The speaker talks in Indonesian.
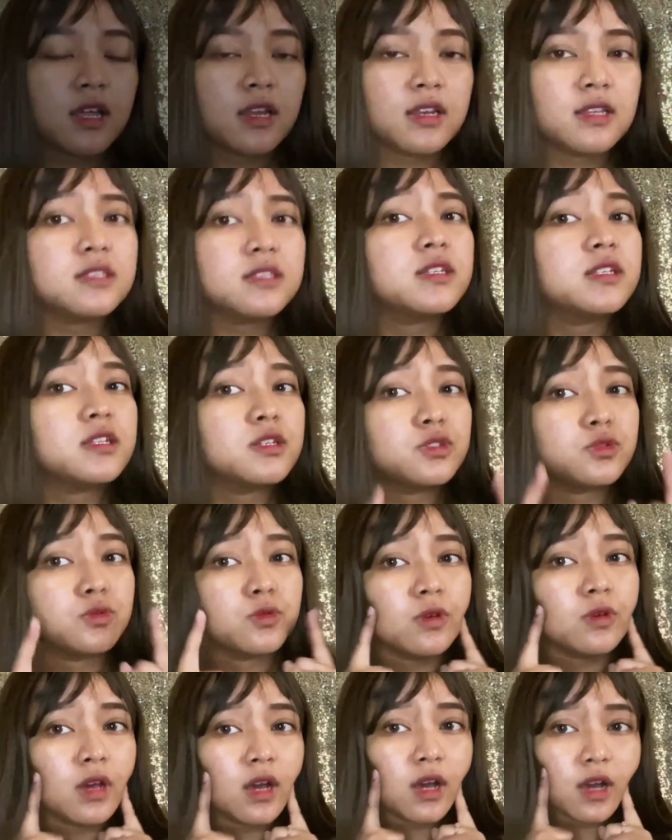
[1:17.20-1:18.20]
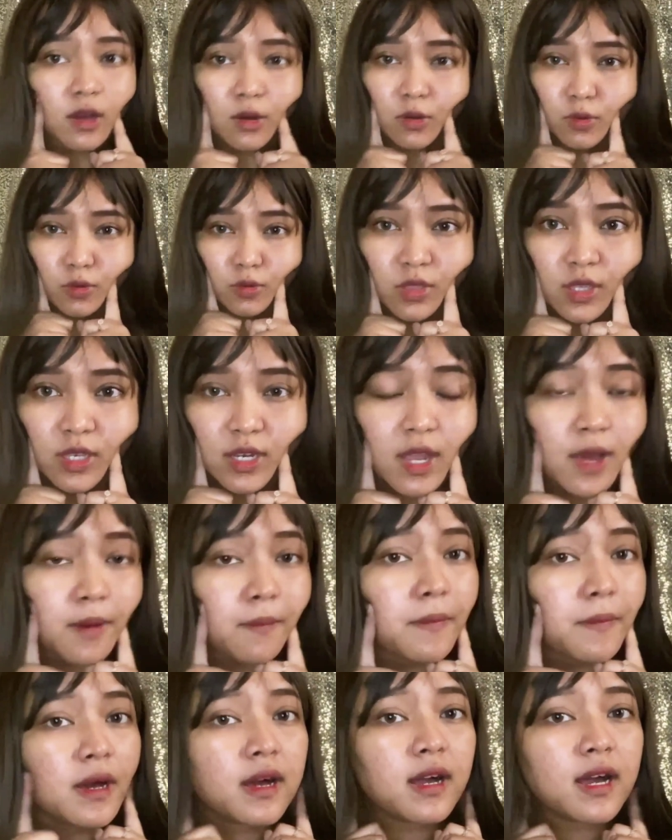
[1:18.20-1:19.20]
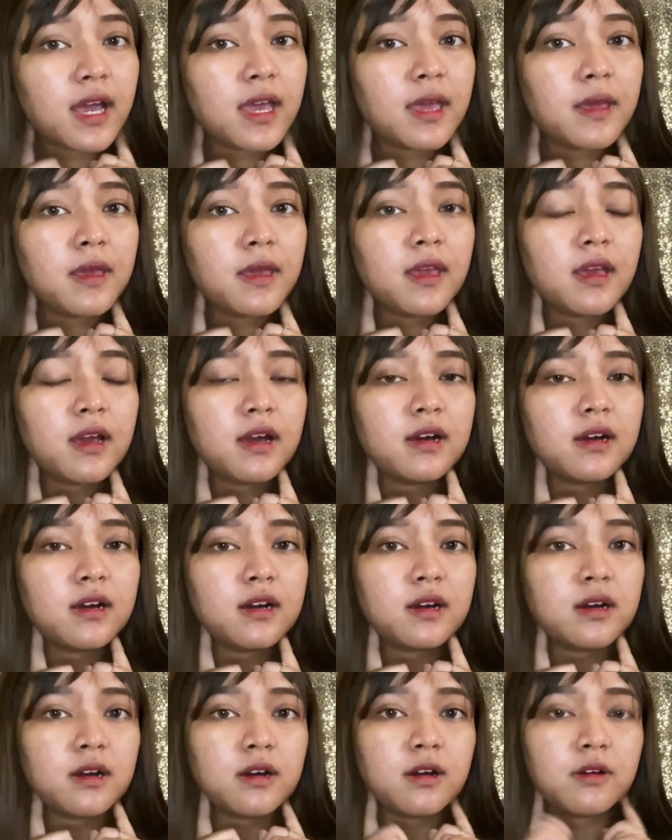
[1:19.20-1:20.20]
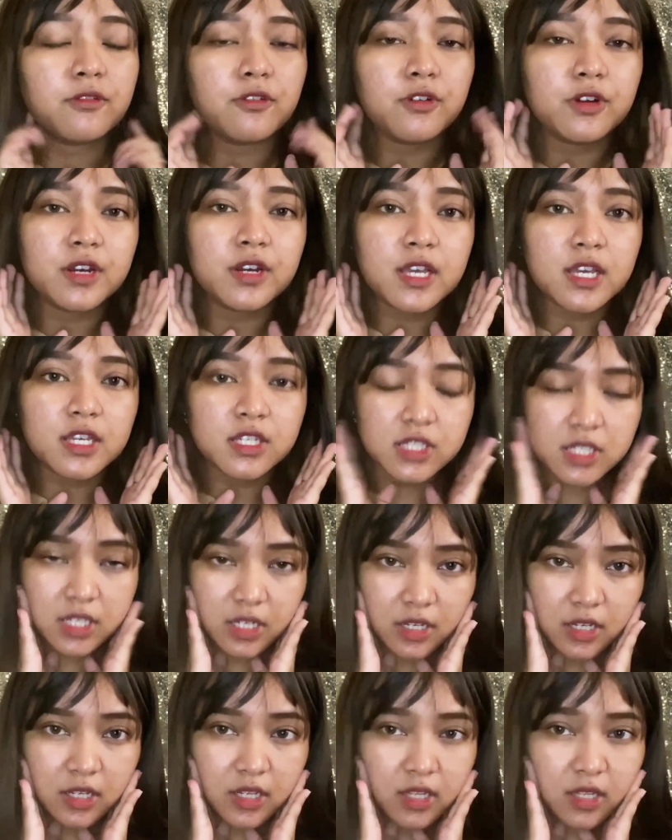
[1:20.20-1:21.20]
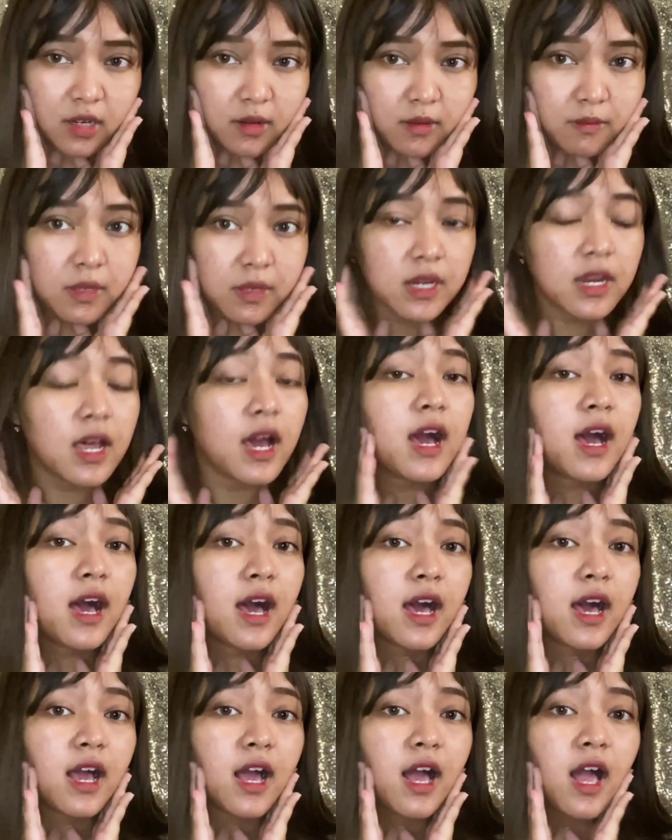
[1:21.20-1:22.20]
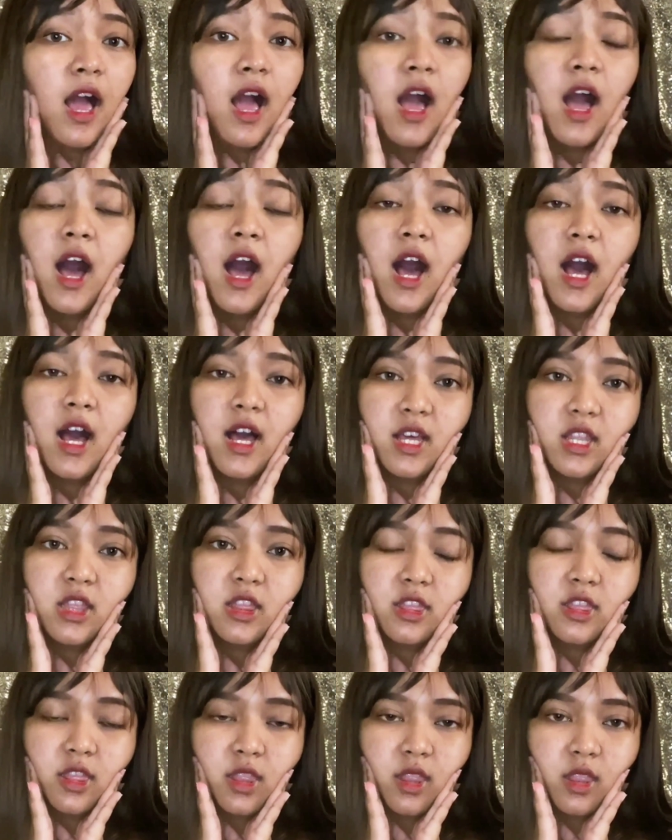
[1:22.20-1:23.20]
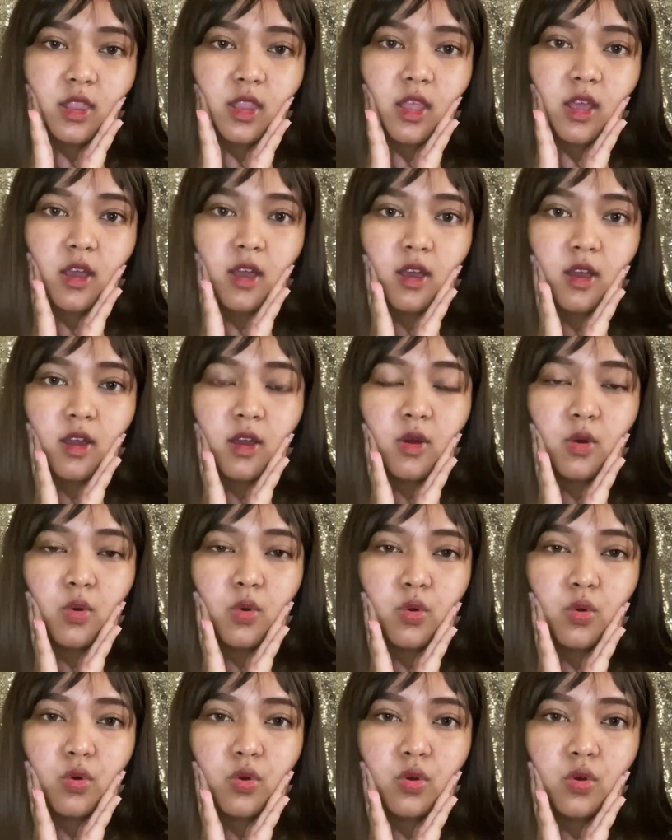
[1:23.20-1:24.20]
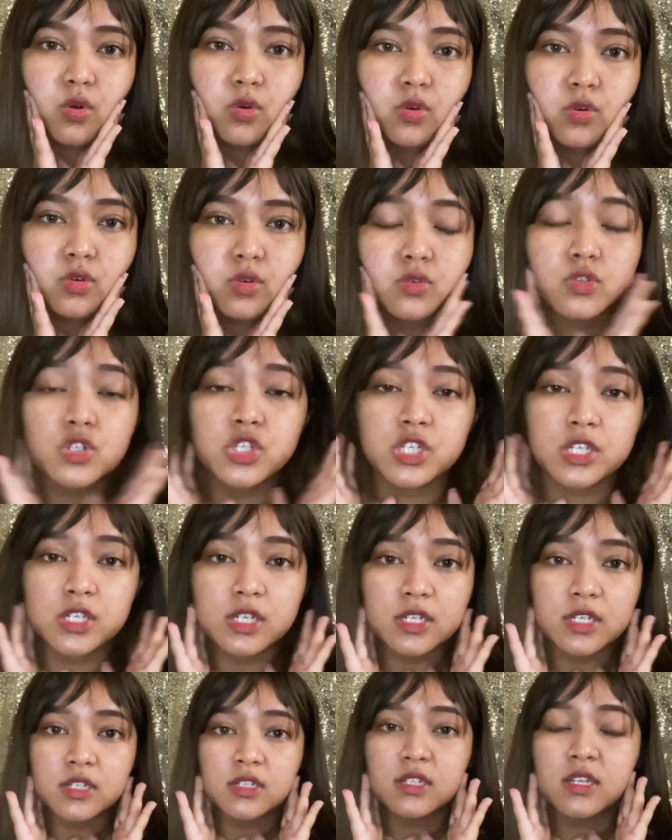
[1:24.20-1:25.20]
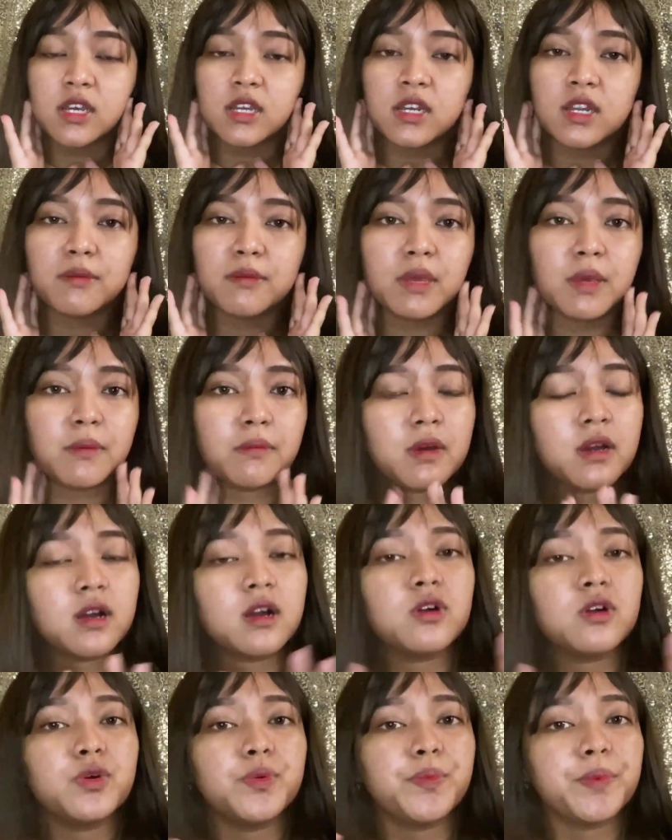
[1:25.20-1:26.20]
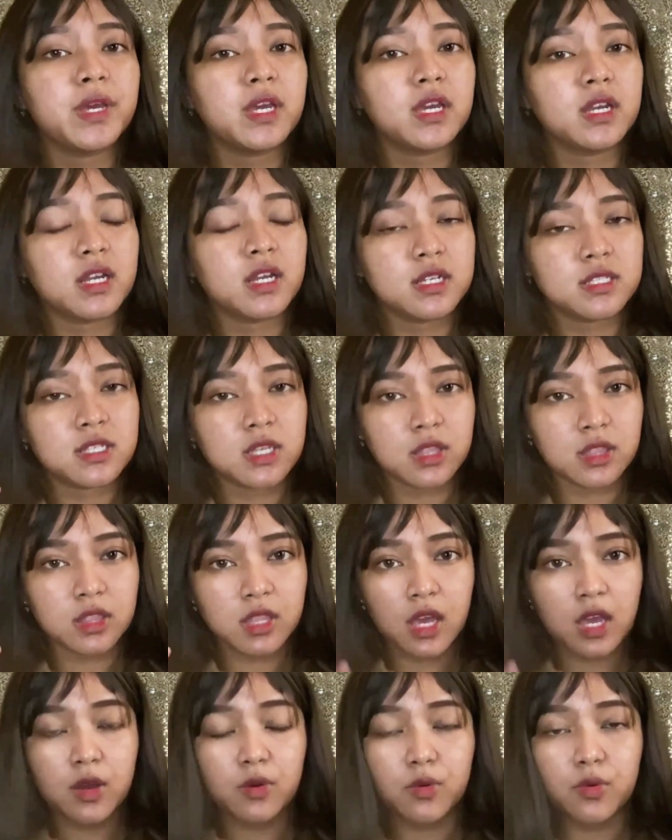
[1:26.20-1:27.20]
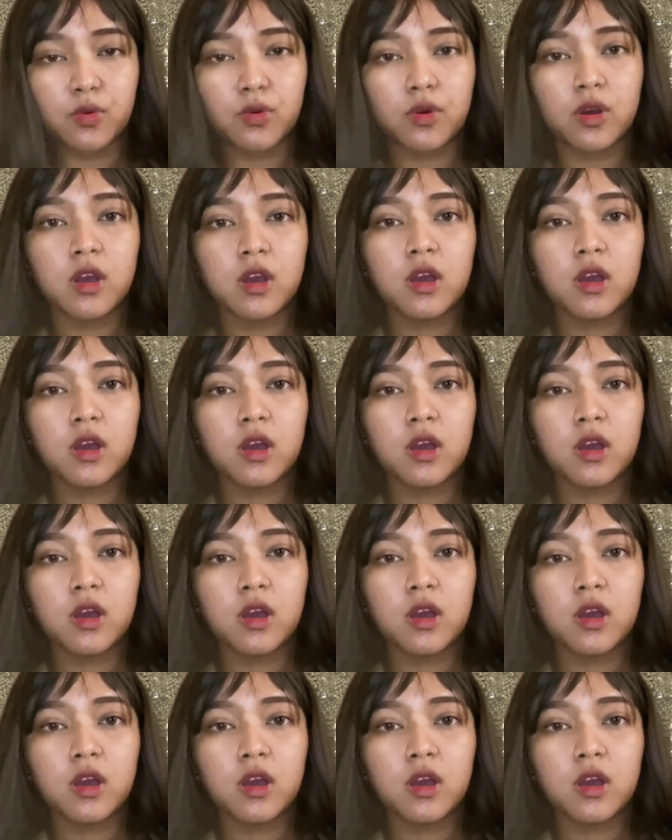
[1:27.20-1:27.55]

di sini juga aku tidak pakai uh, foundation, bedak atau cushion karena memang aku pengen kasih tahu